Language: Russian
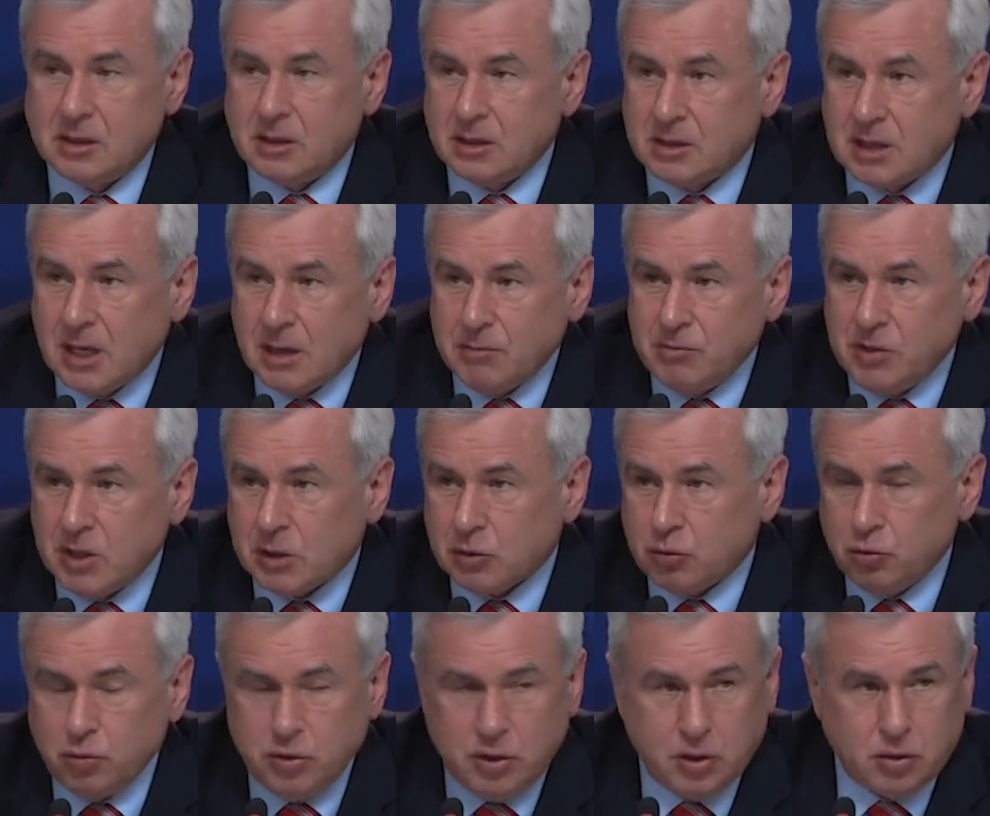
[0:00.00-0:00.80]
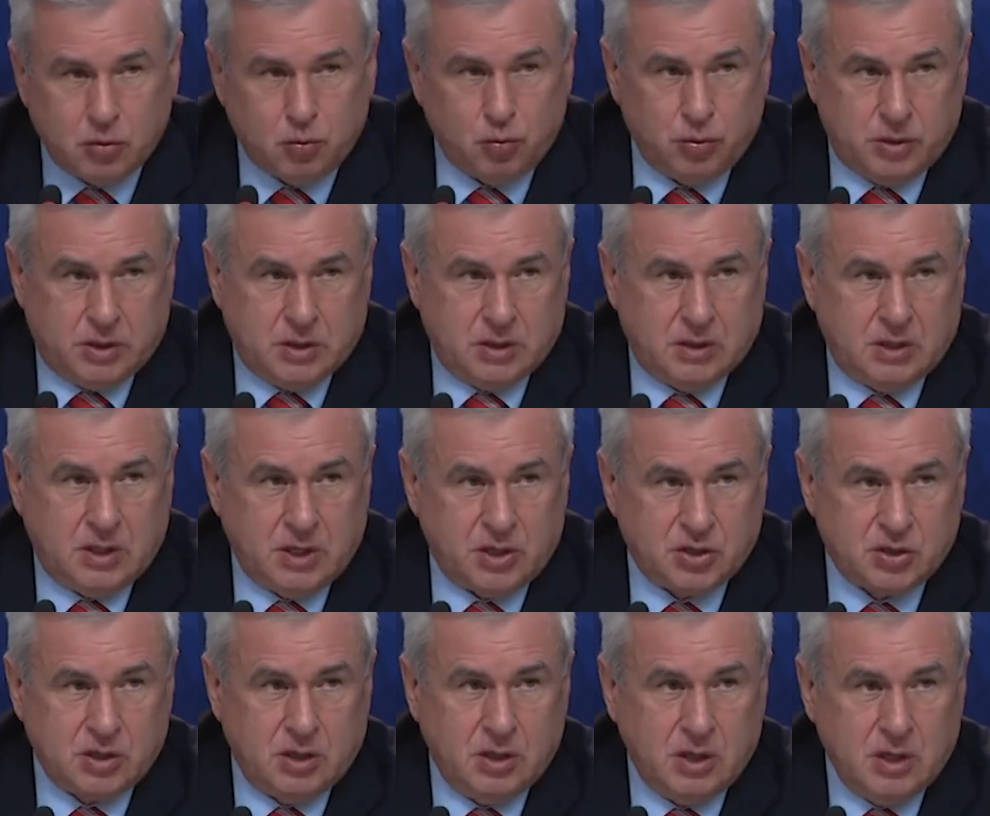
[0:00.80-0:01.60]
Да там никто не ходит
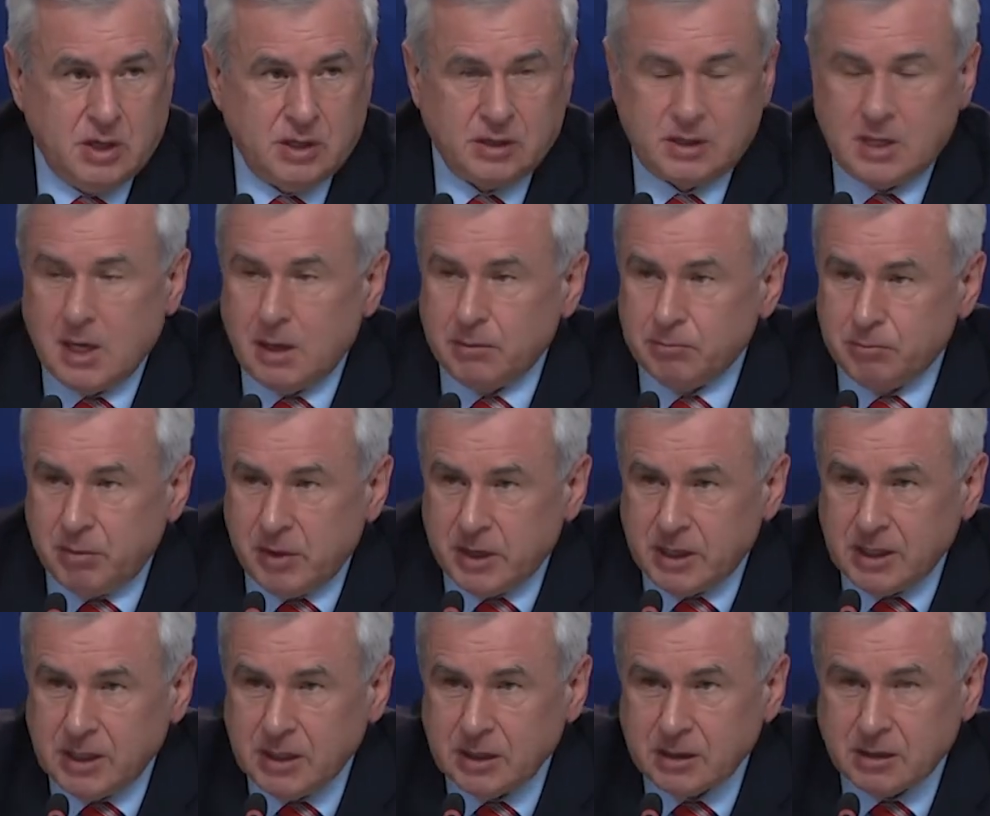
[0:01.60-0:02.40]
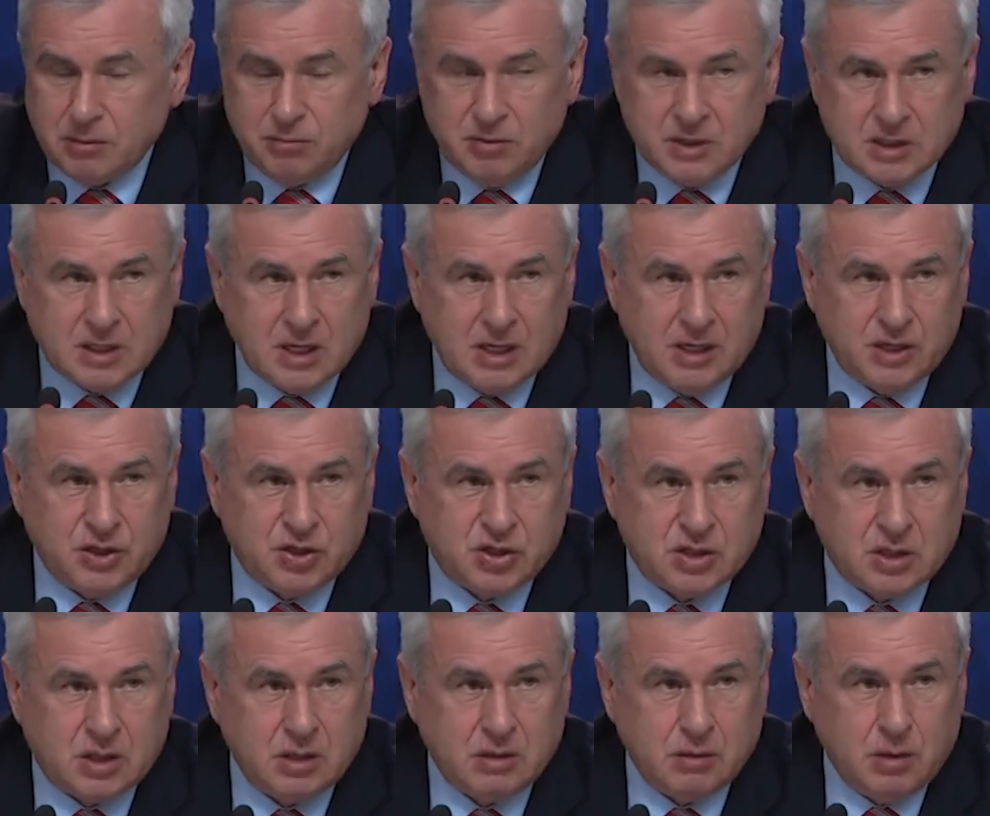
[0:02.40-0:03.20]
даже, там барьеры
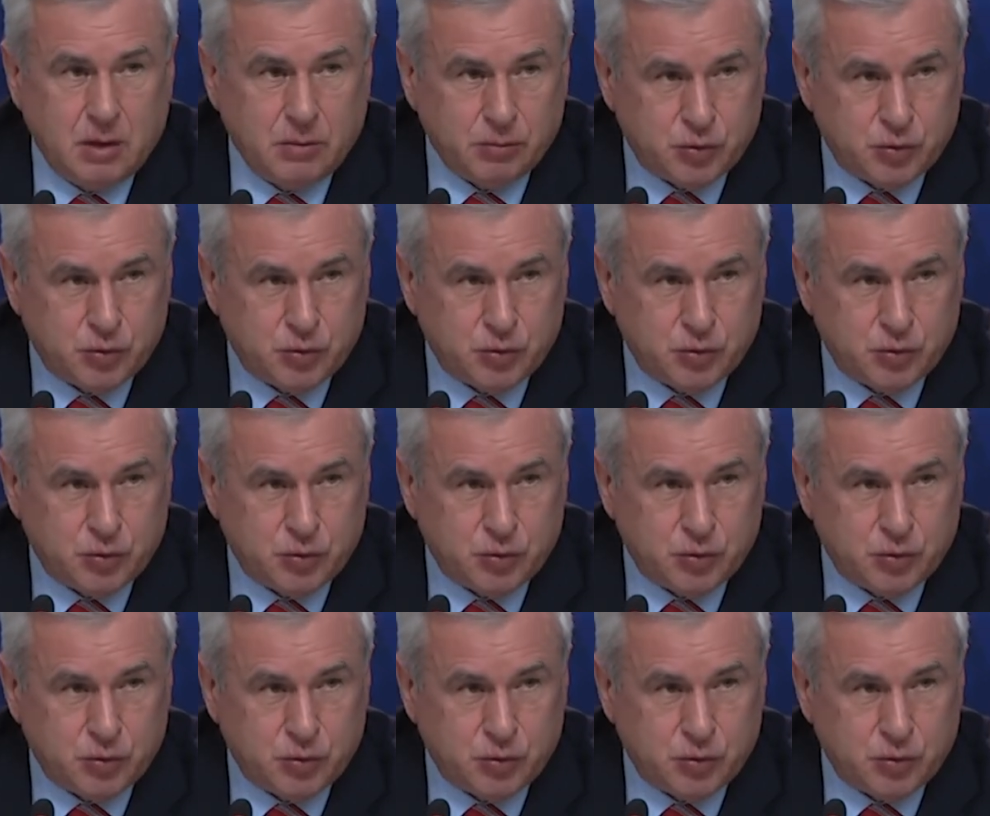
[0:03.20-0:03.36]
металлические.